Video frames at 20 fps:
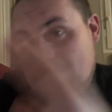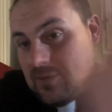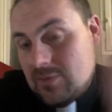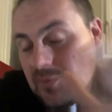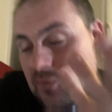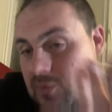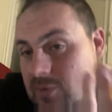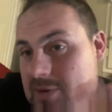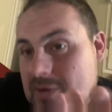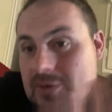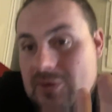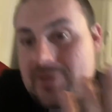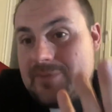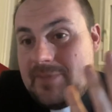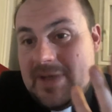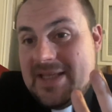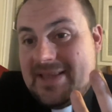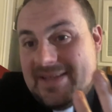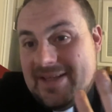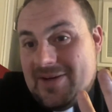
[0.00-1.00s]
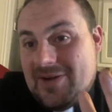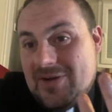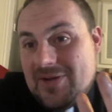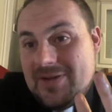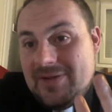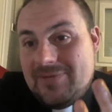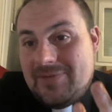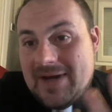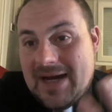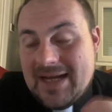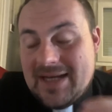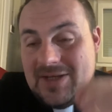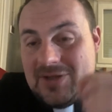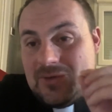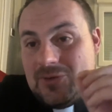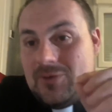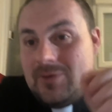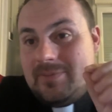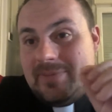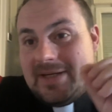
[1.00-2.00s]
comunque non smetterò di fare
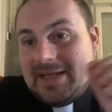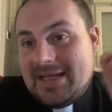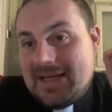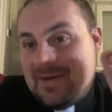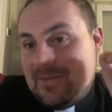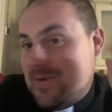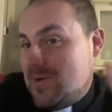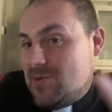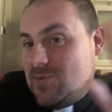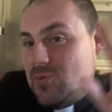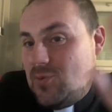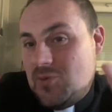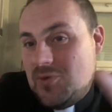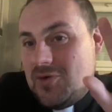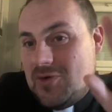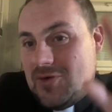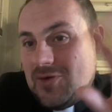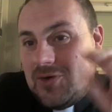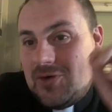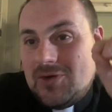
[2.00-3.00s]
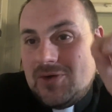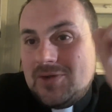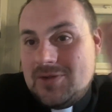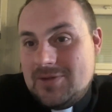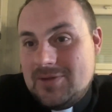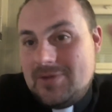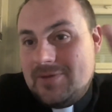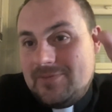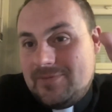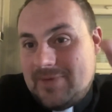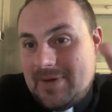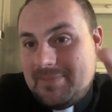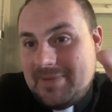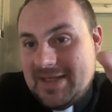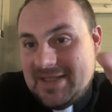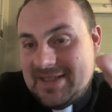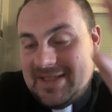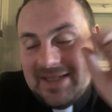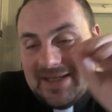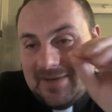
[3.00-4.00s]
solo perché a qualcuno non fa
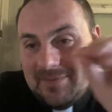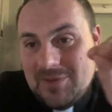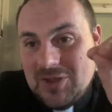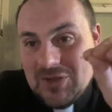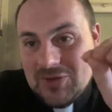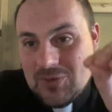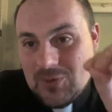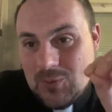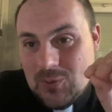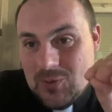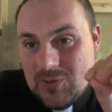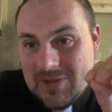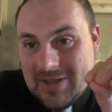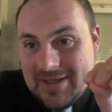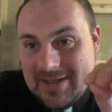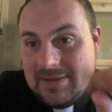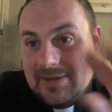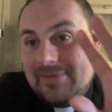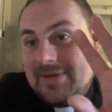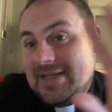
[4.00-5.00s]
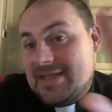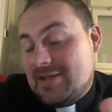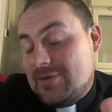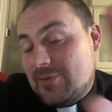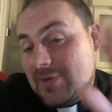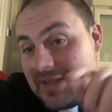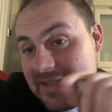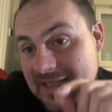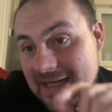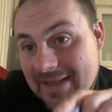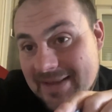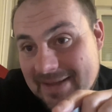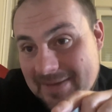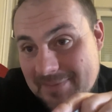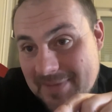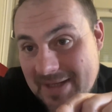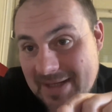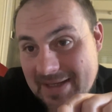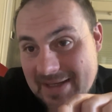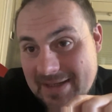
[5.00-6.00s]
piacere e mi insulta. Deve essere una scelta
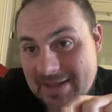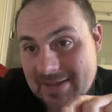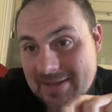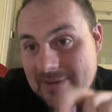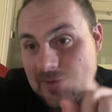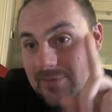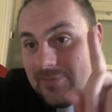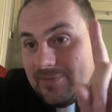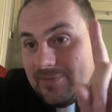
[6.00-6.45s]
mia non